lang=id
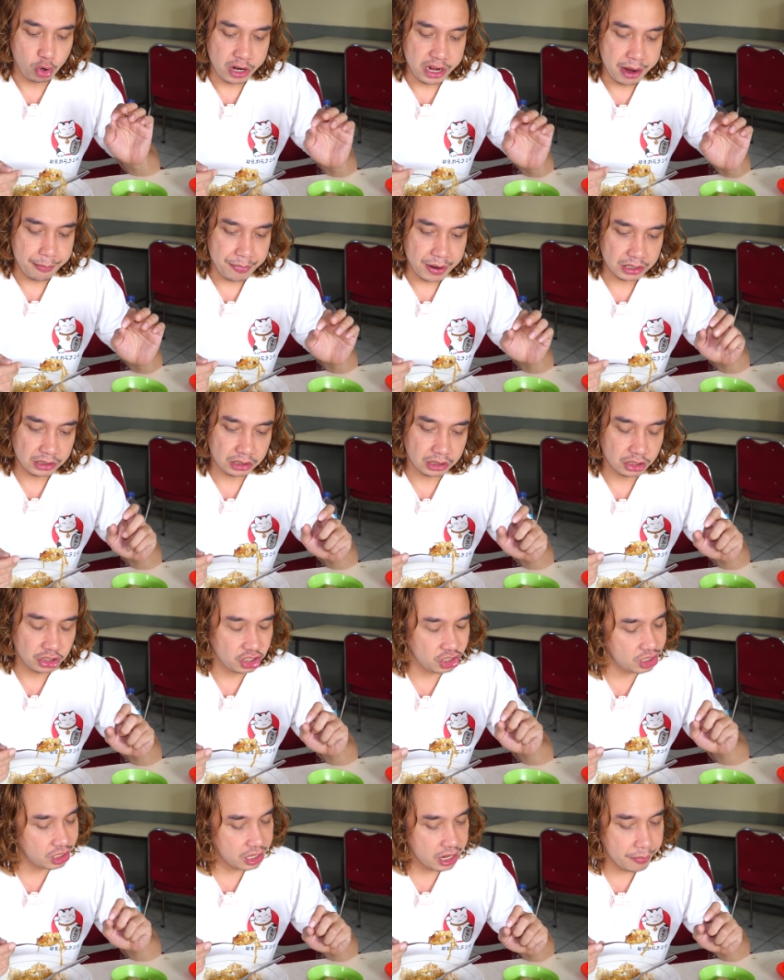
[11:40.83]
gurihnya pas,
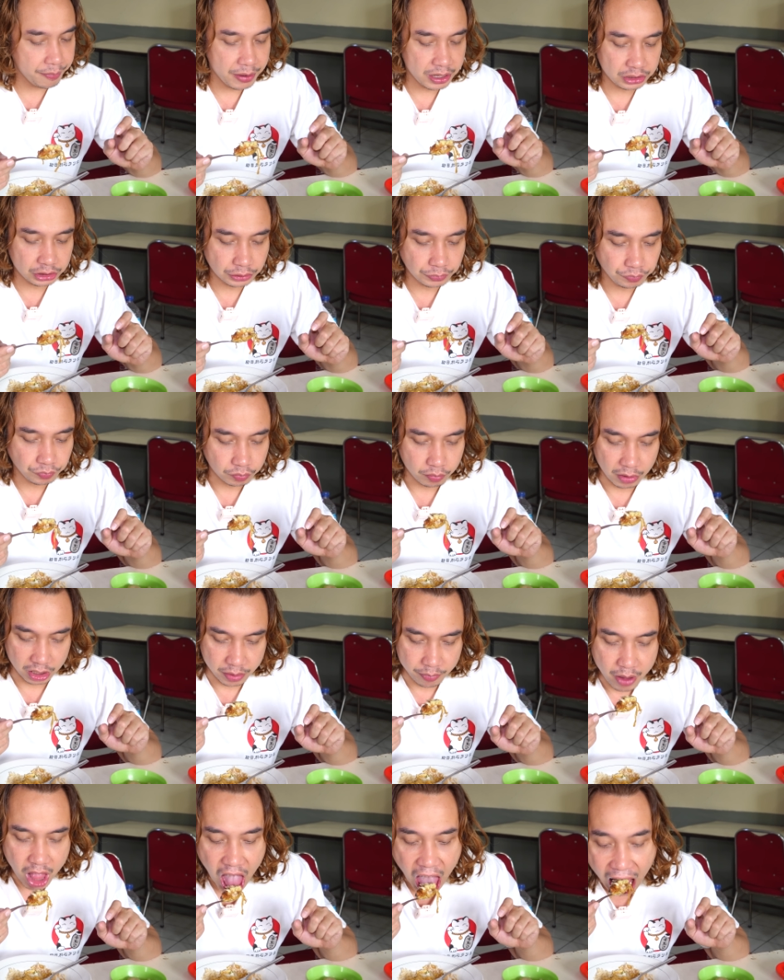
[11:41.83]
seasoningnya pas,
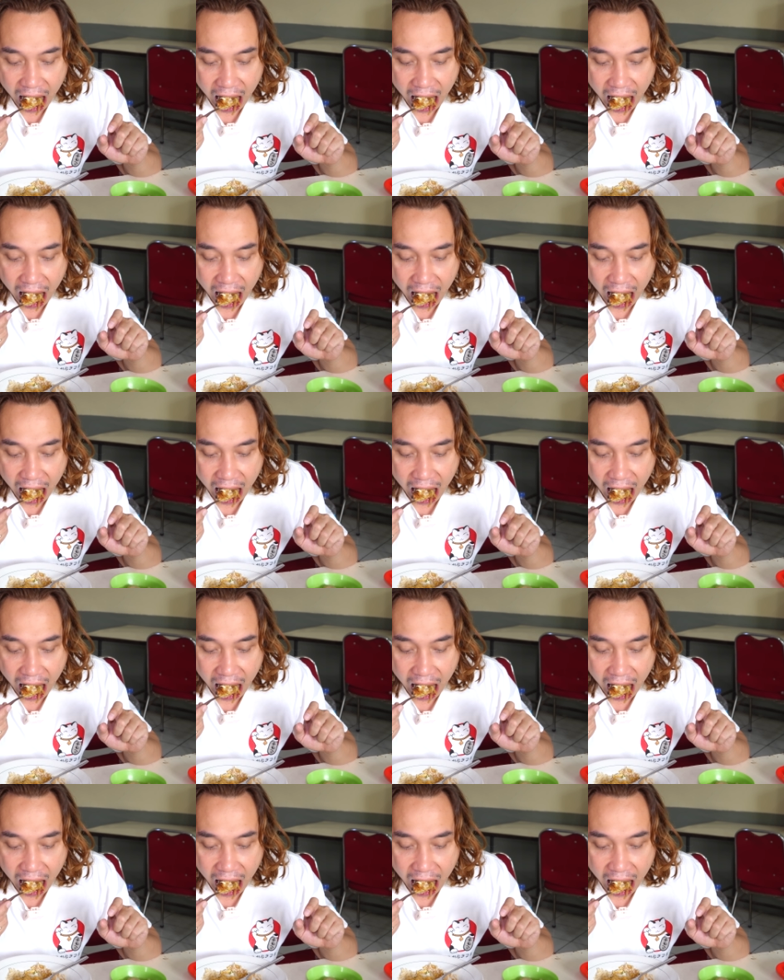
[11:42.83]
mantep.